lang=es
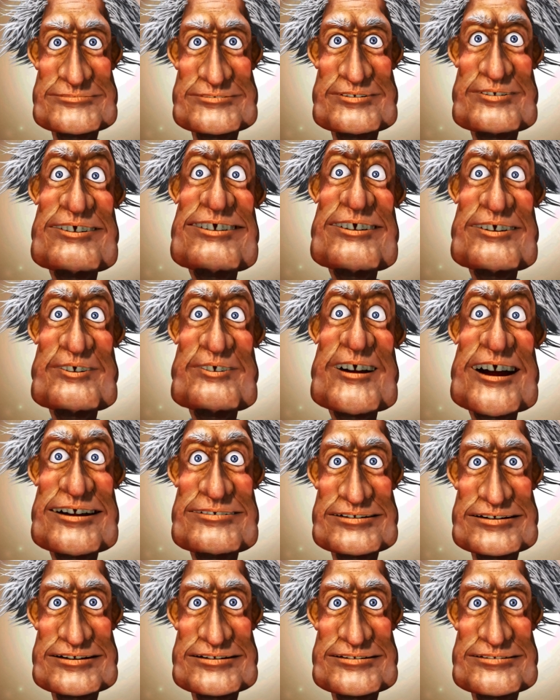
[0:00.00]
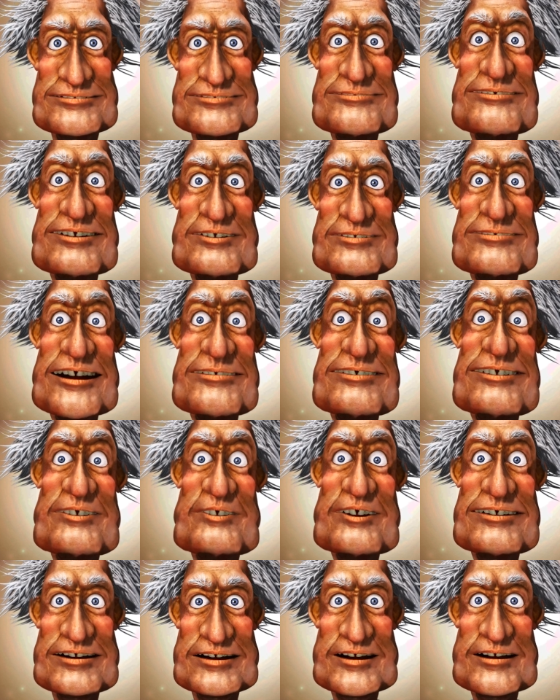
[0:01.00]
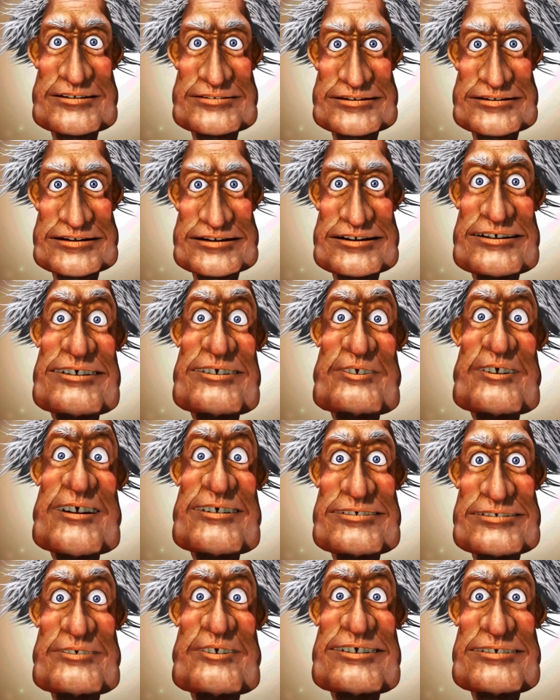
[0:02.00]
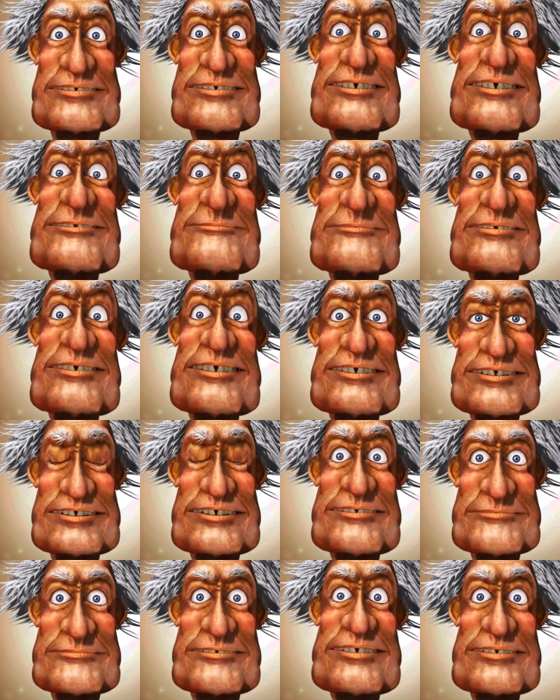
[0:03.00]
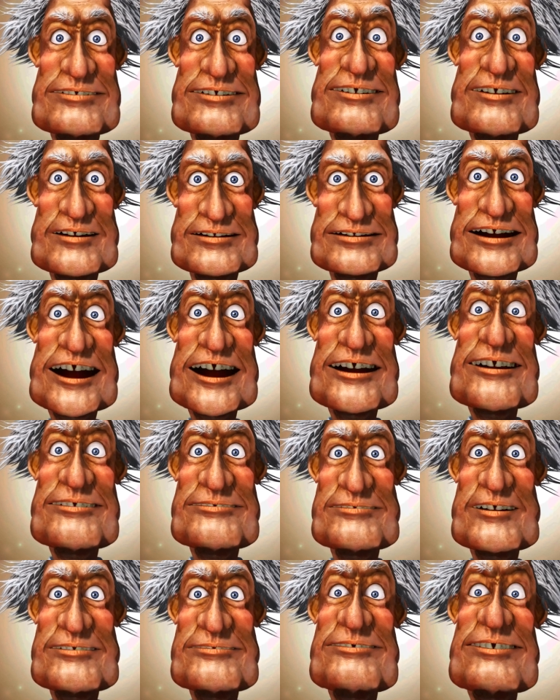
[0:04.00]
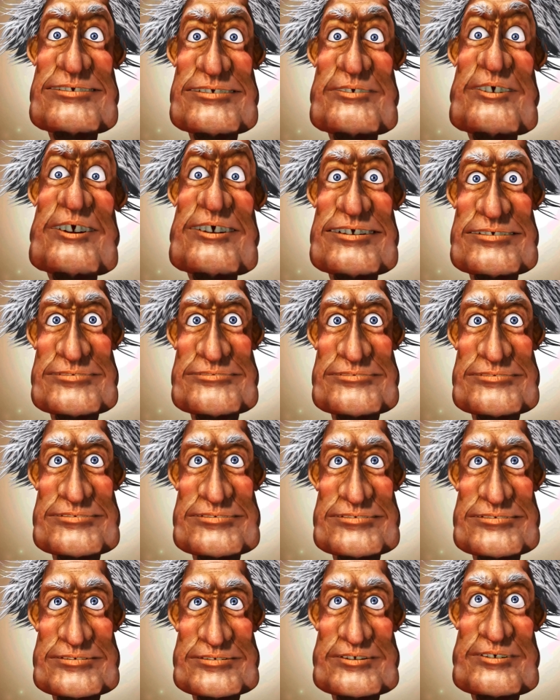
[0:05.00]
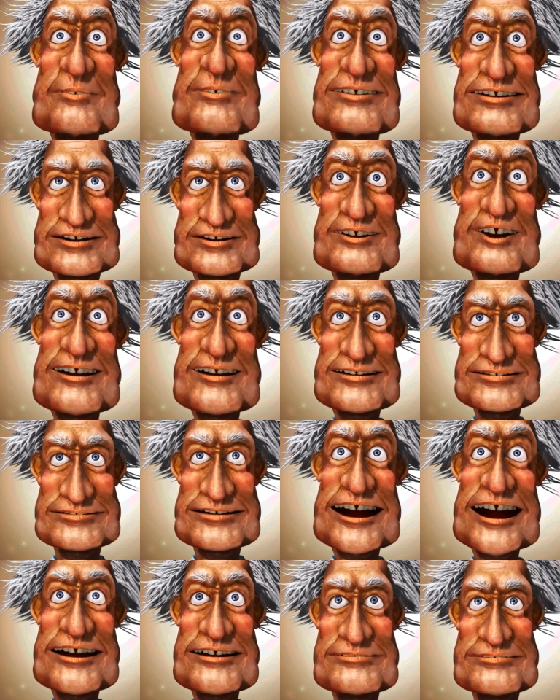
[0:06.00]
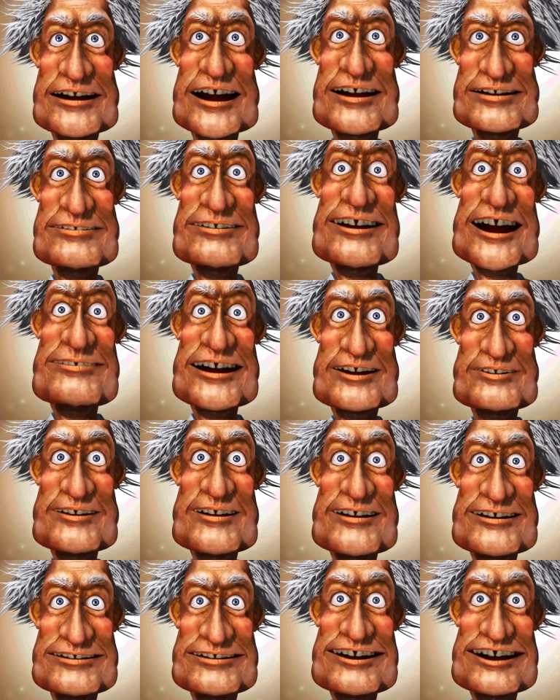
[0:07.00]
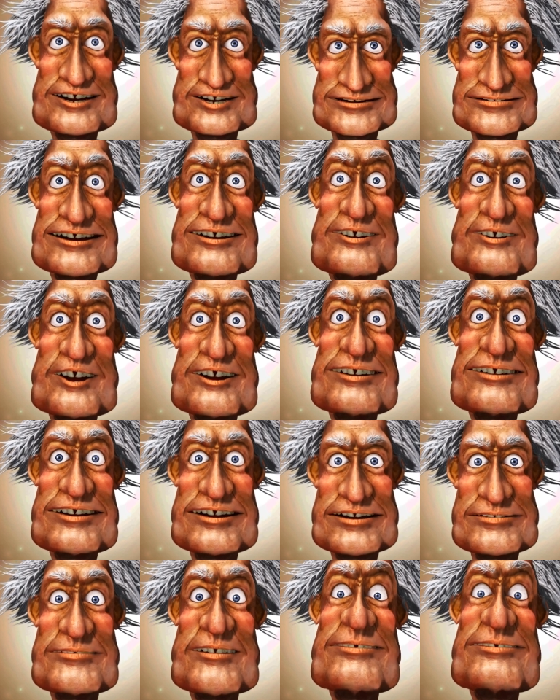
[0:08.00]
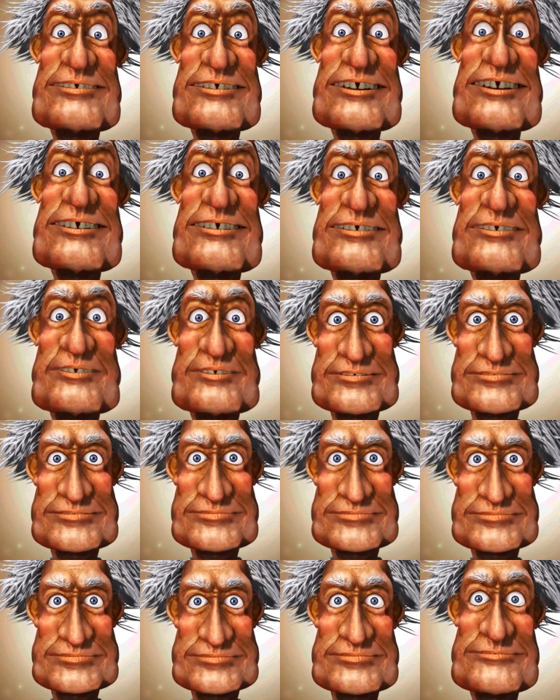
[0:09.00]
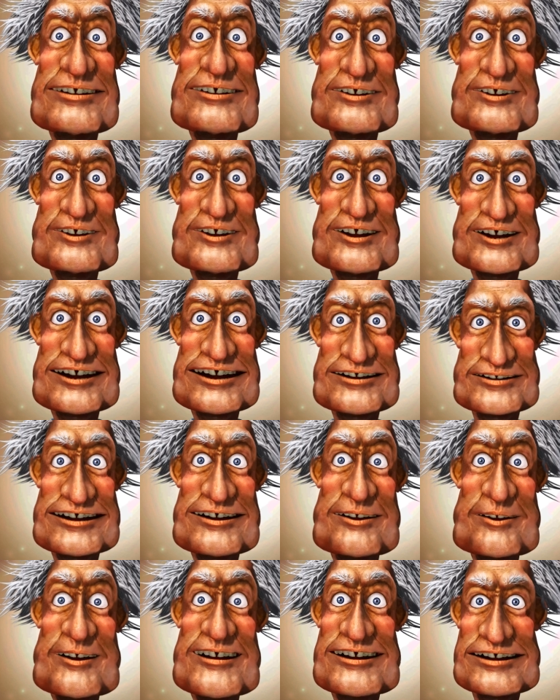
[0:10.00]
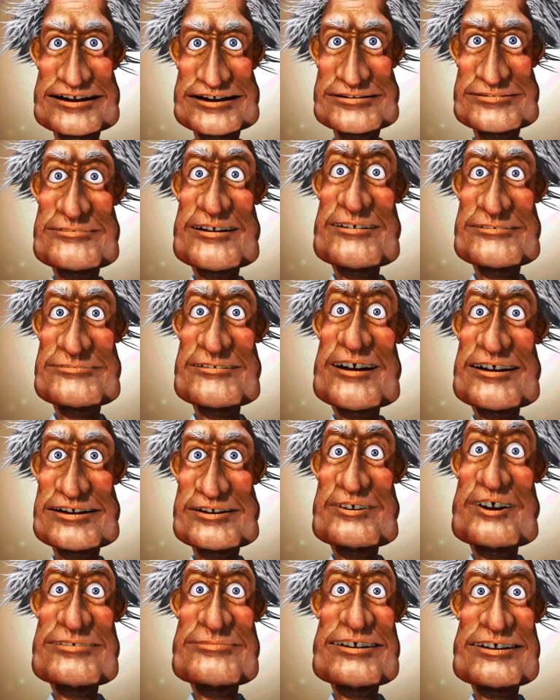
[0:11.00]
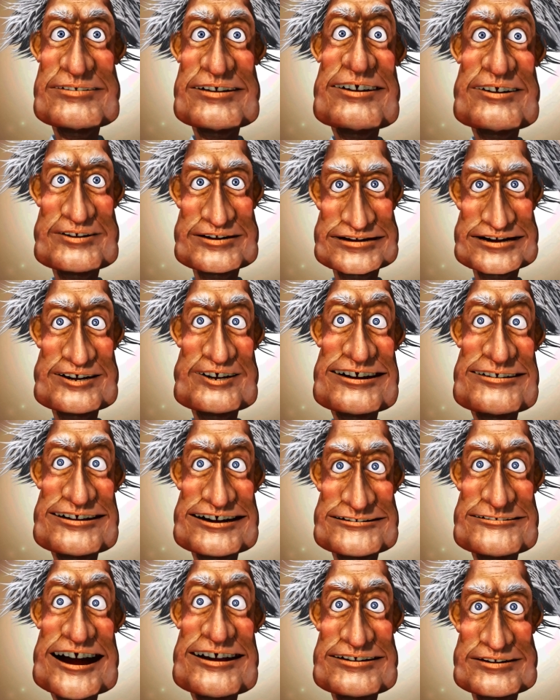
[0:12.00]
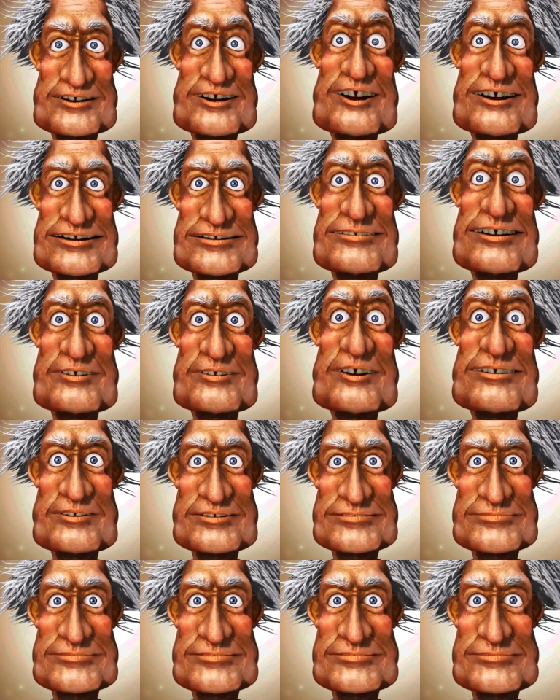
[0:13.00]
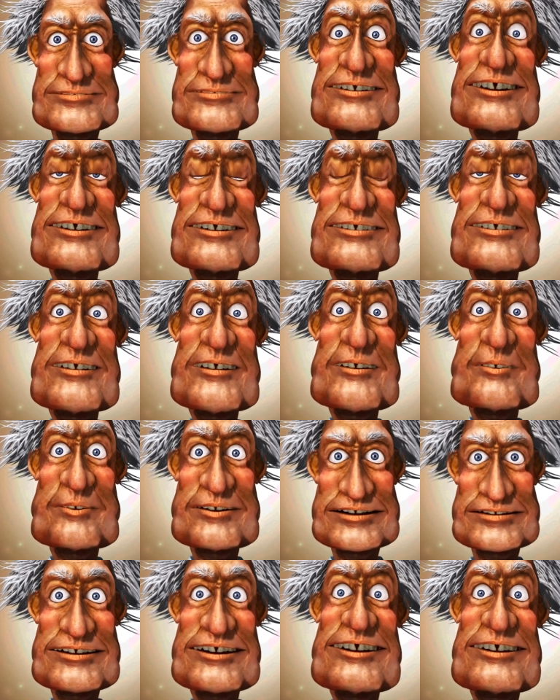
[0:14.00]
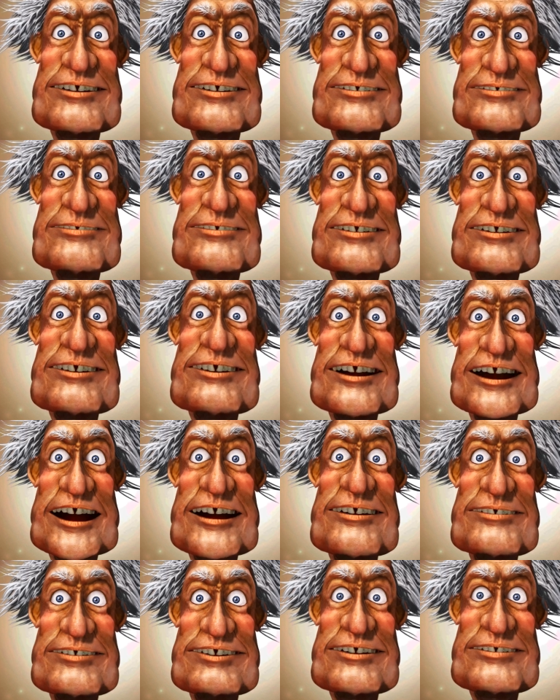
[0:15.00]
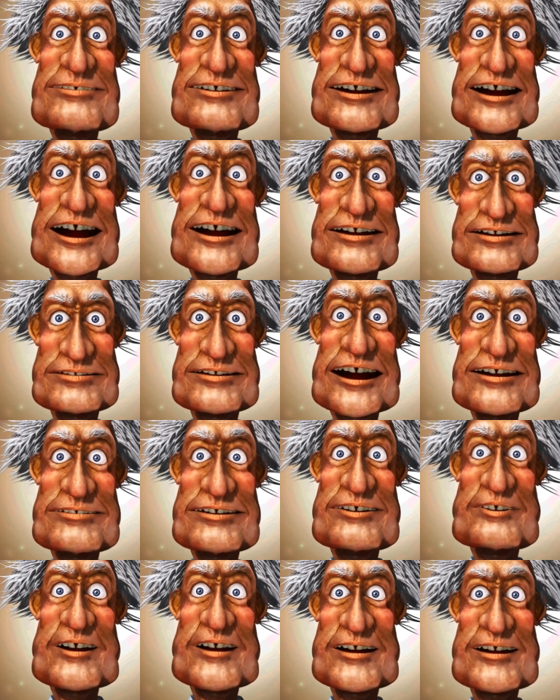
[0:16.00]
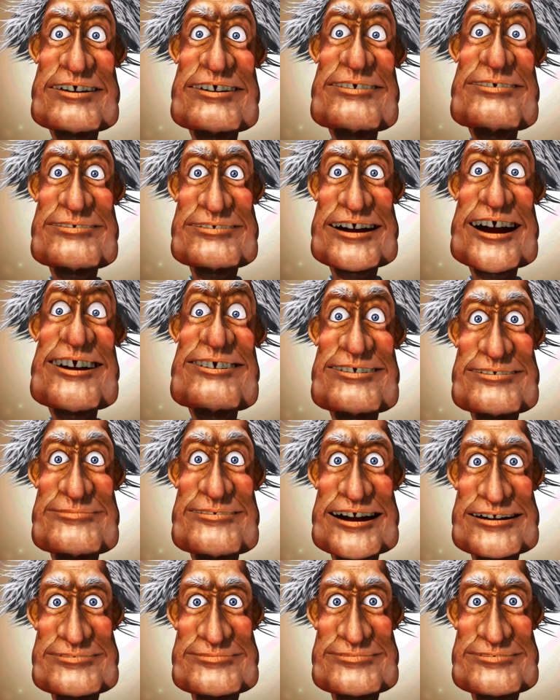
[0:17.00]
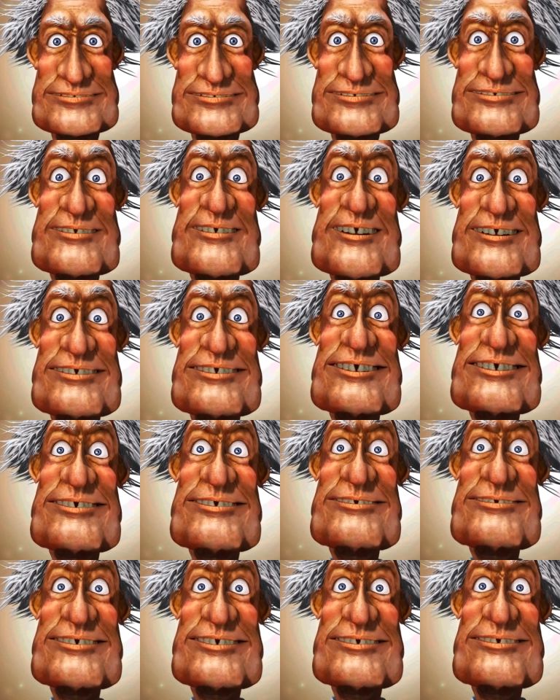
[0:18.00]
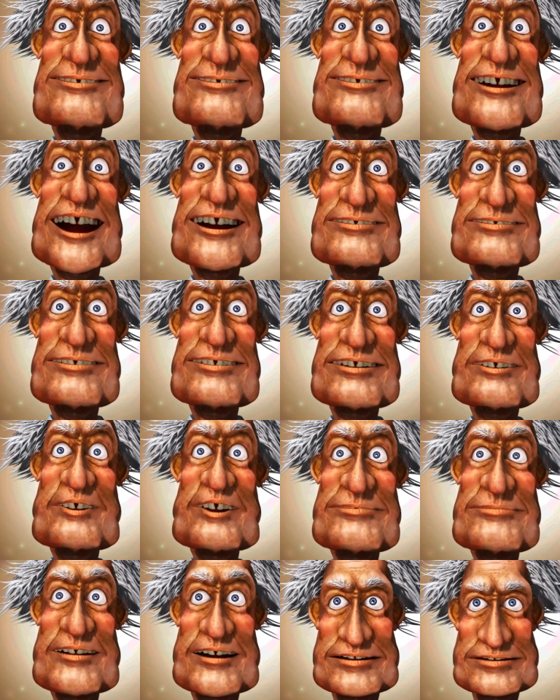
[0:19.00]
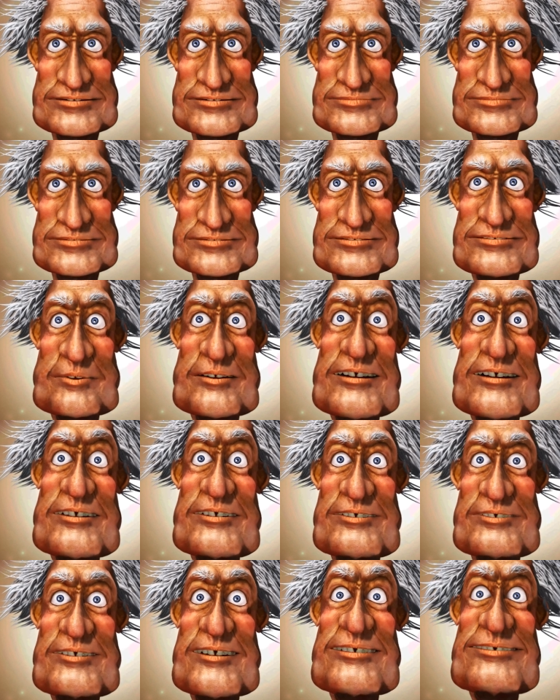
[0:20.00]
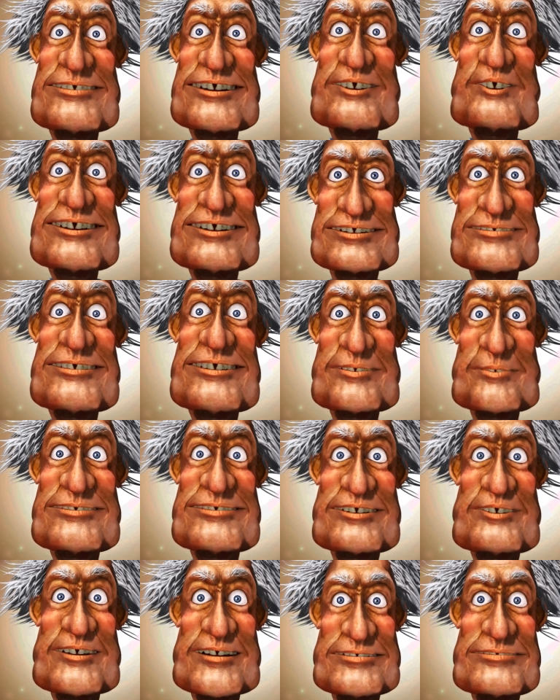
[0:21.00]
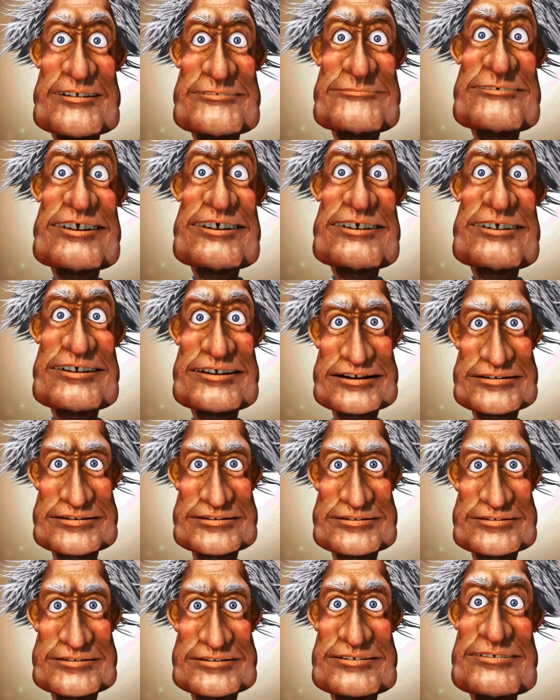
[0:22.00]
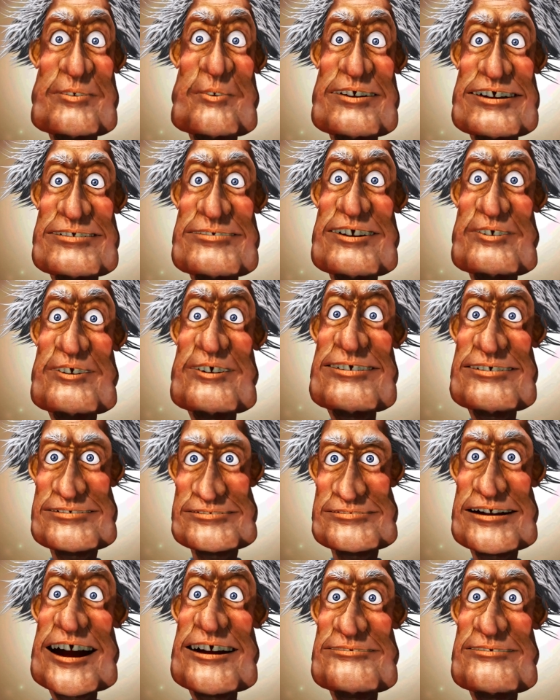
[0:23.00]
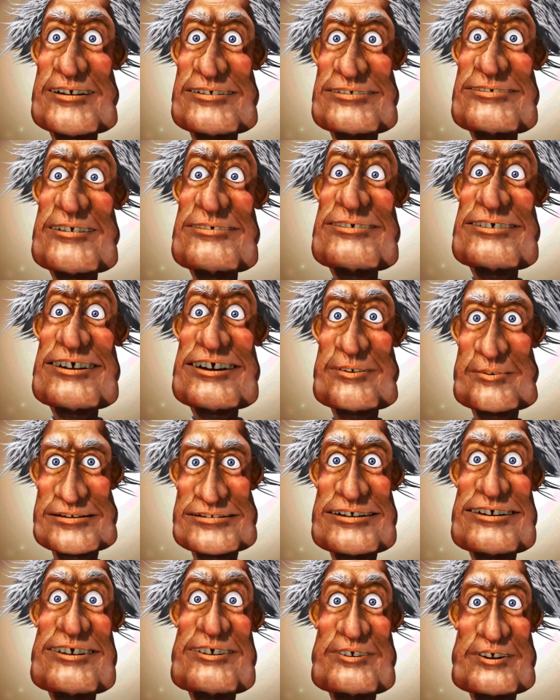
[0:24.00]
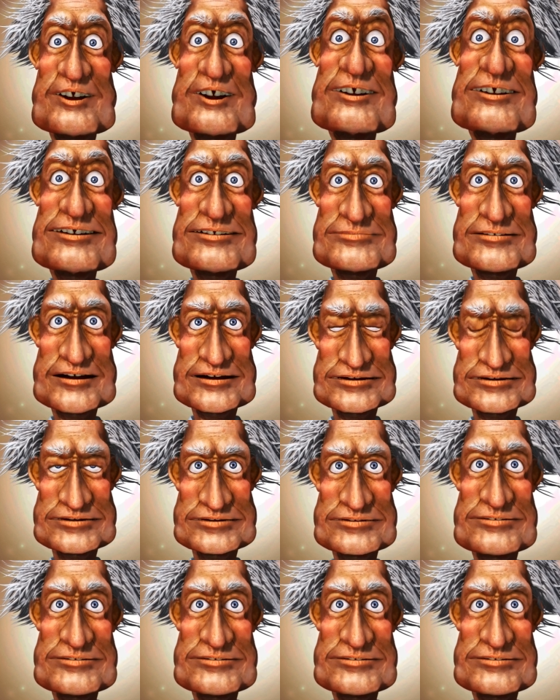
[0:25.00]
Sí soy, respondió Sancho, y soy quien la merece tan bien como otro cualquiera. Soy quien júntate a los buenos y serás uno de ellos. Y yo soy de aquellos, no con quien naces, sino con quien paces, y de los quien a buen árbol se arrima, buena sombra le cobija. Yo me he arrimado a buen señor, y a muchos meses que ando en su compañía, y he de ser otro como él, Dios queriendo.